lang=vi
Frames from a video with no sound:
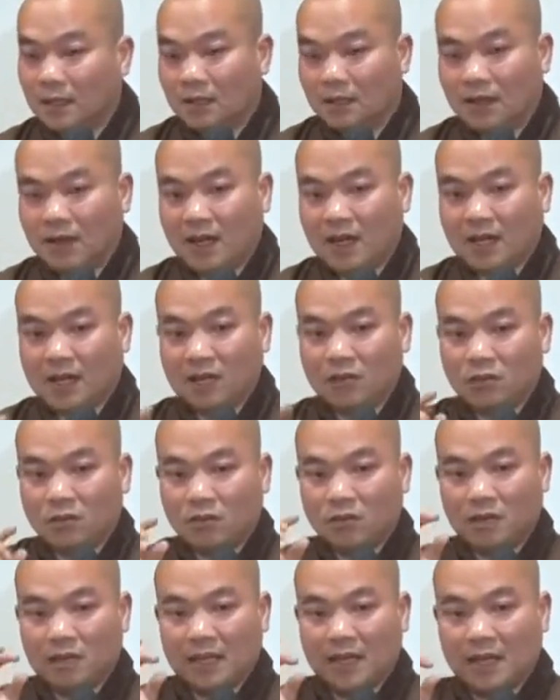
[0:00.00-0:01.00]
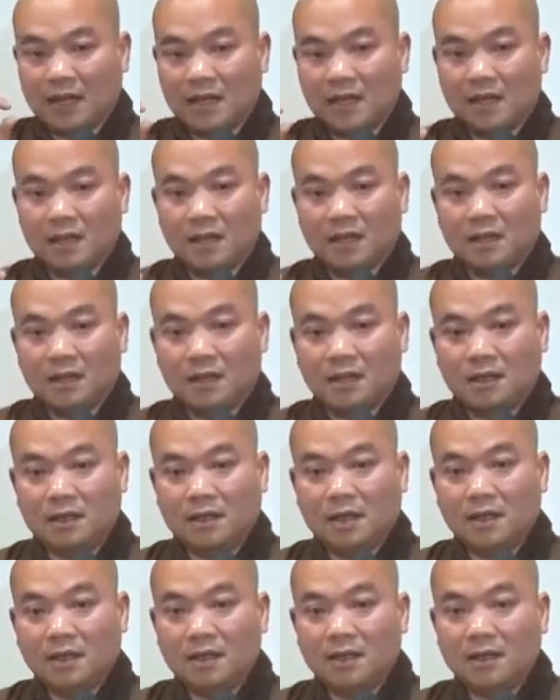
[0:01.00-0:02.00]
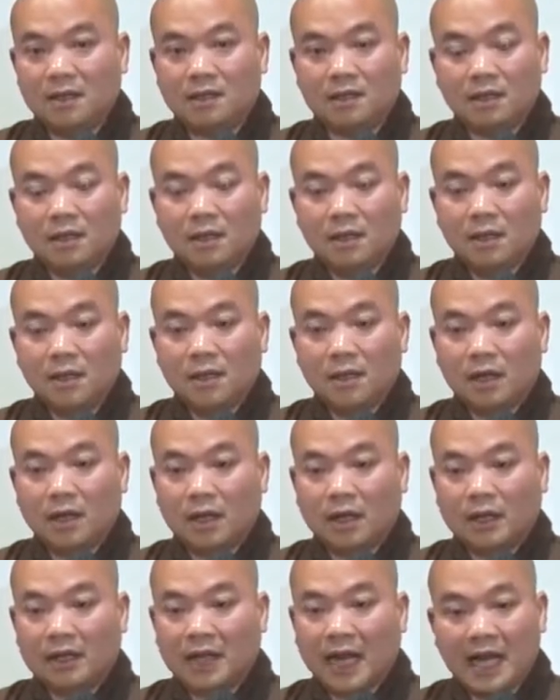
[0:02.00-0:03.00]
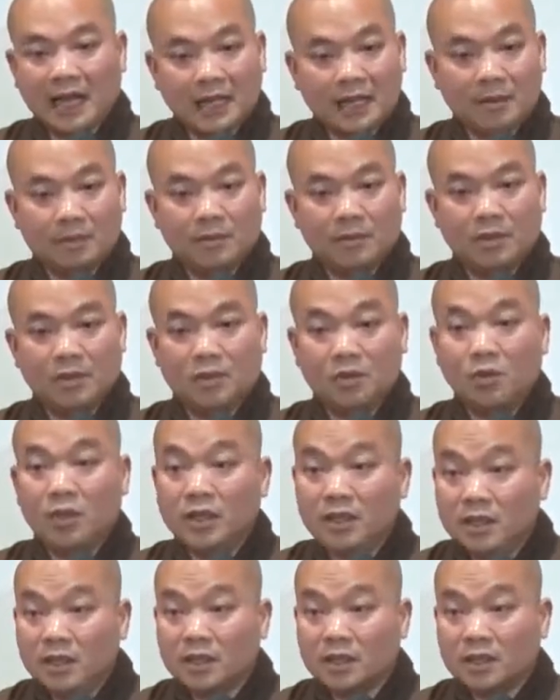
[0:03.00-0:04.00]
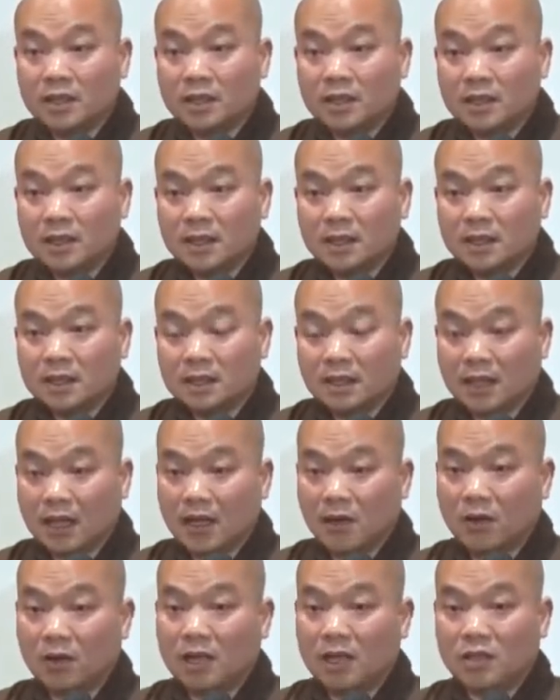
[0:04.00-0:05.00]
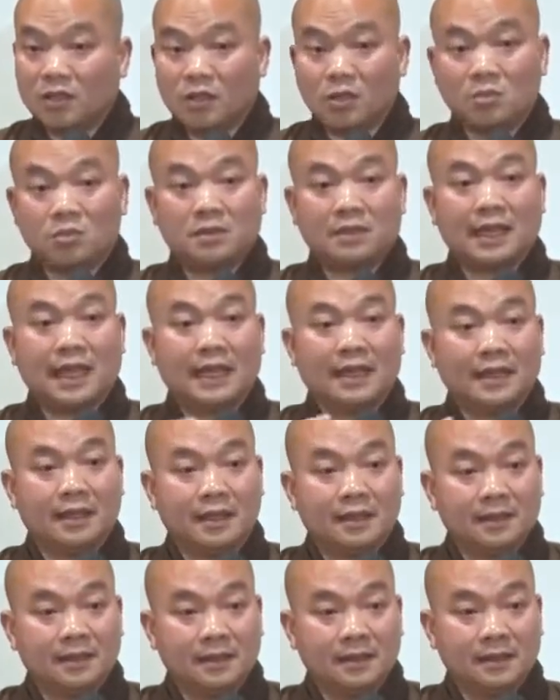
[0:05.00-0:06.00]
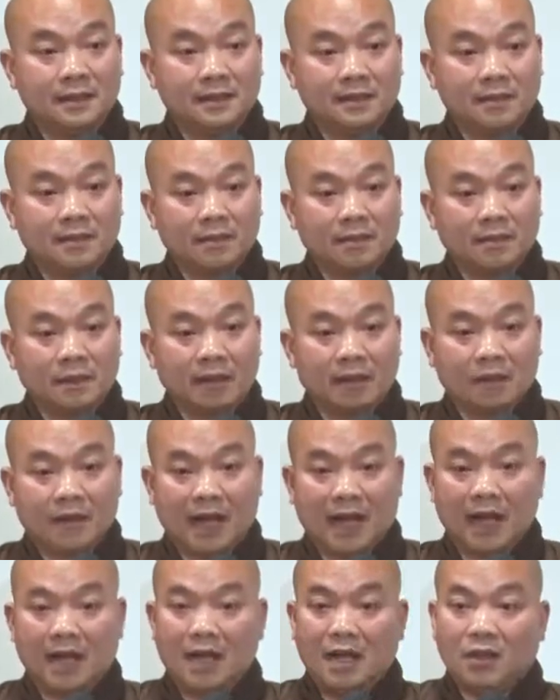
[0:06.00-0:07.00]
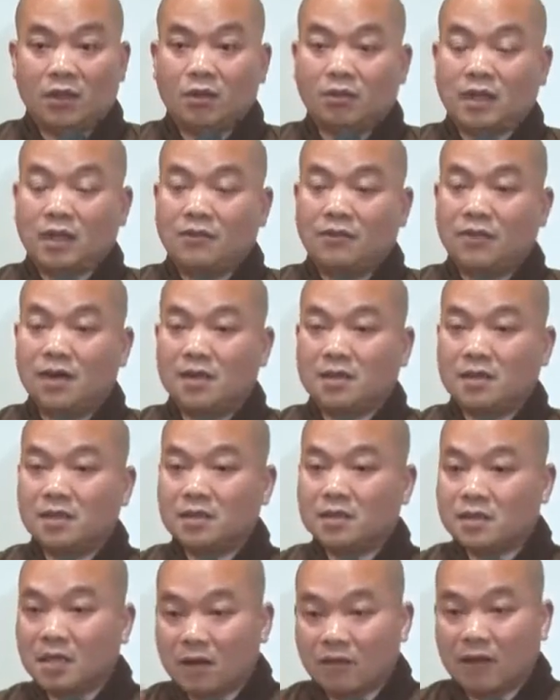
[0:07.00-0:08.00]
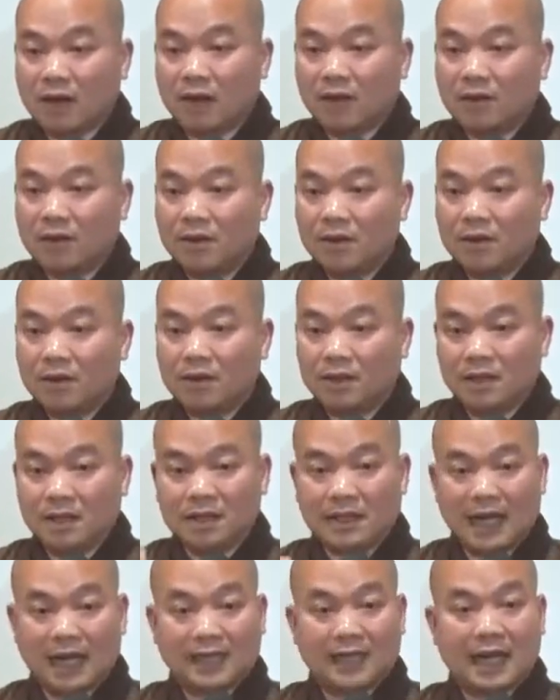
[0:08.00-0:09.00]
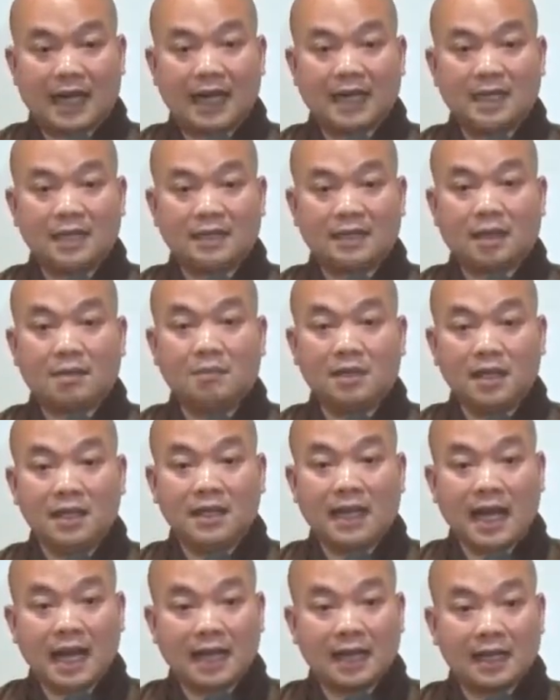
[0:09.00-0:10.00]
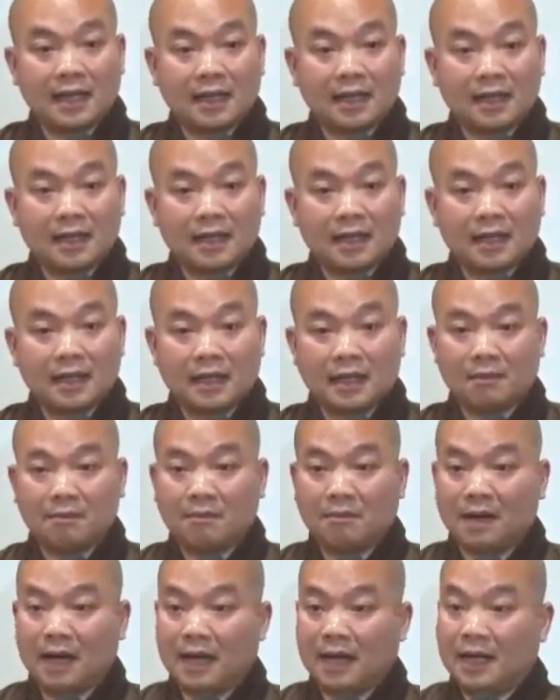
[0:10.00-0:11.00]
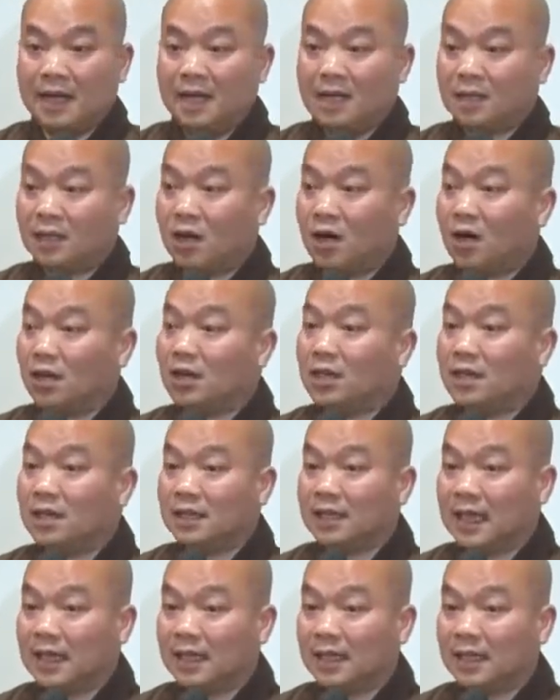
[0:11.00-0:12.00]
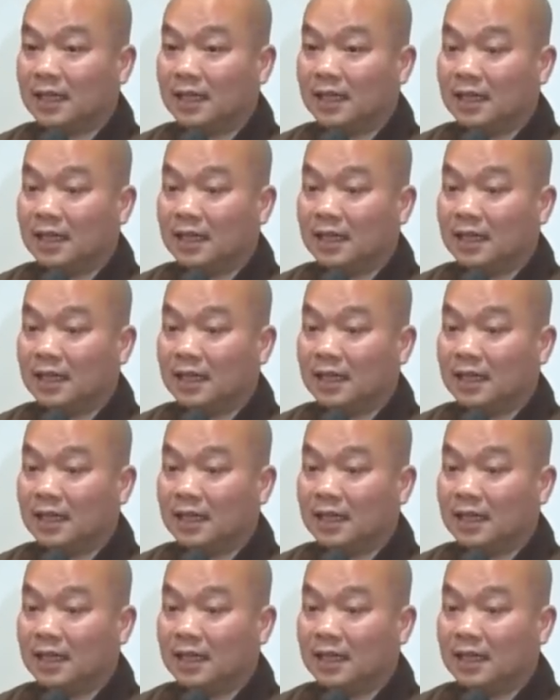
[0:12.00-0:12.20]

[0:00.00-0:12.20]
và cái xúc về dạng ký ức uh, khái niệm được quy ước thì đây gọi là xúc tăng ngữ và chúng ta phân tích sâu vào những trạng thái tâm lý khác uh, mà thọ nó hình thành